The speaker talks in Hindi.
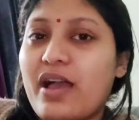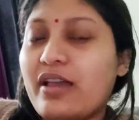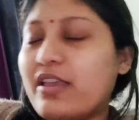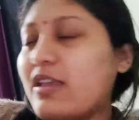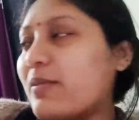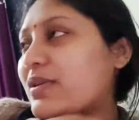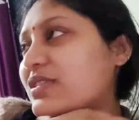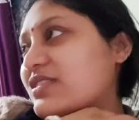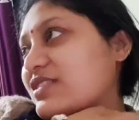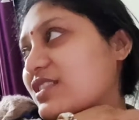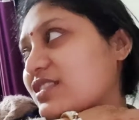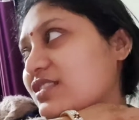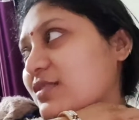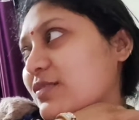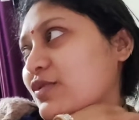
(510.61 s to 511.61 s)
आके बस
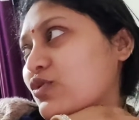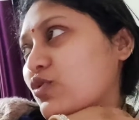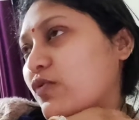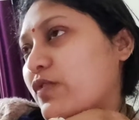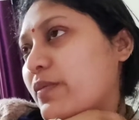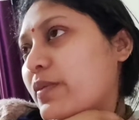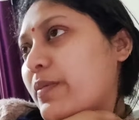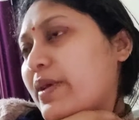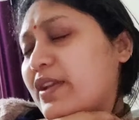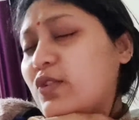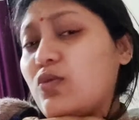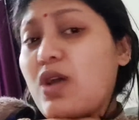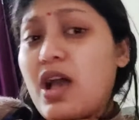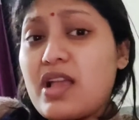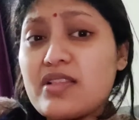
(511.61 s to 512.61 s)
जस्ट अभी सोफे में
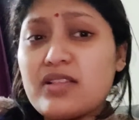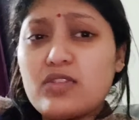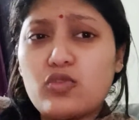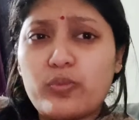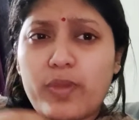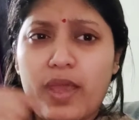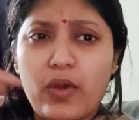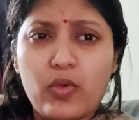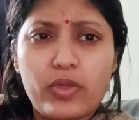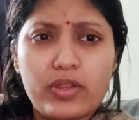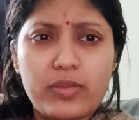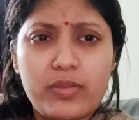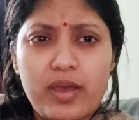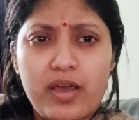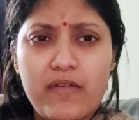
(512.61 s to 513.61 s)
बैठी हूँ आज ना दोपहर को
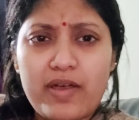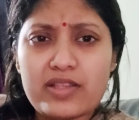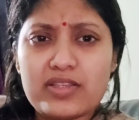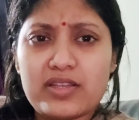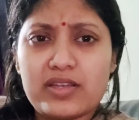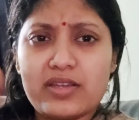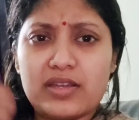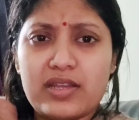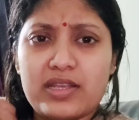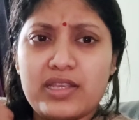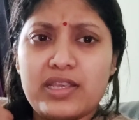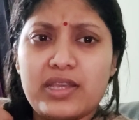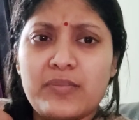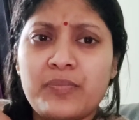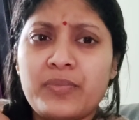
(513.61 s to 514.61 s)
एकदम हवा चलने
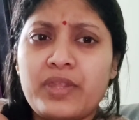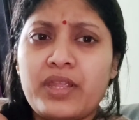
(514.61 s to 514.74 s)
लगी है